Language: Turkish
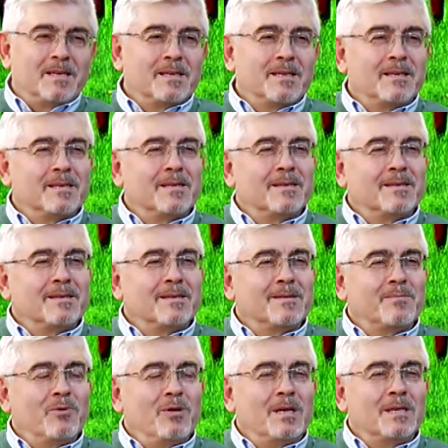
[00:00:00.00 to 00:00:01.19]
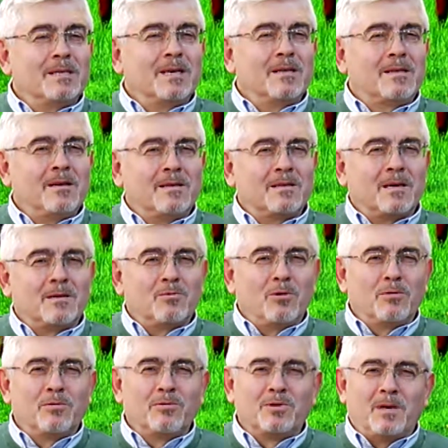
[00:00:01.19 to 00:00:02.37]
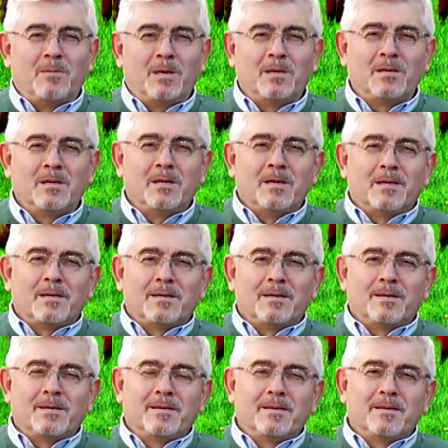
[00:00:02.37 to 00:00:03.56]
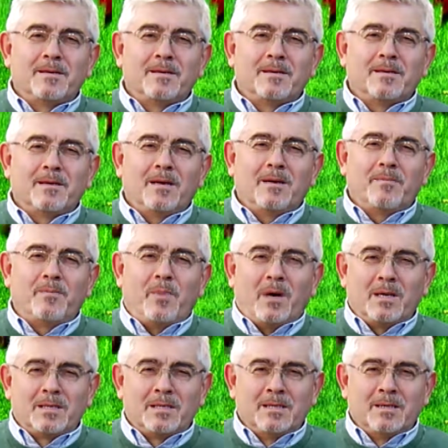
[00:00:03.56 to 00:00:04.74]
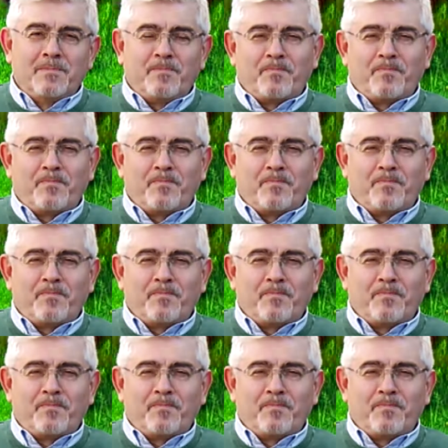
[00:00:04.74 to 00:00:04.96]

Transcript: e, böyle zeytin hasadı olduğu zaman e, bazı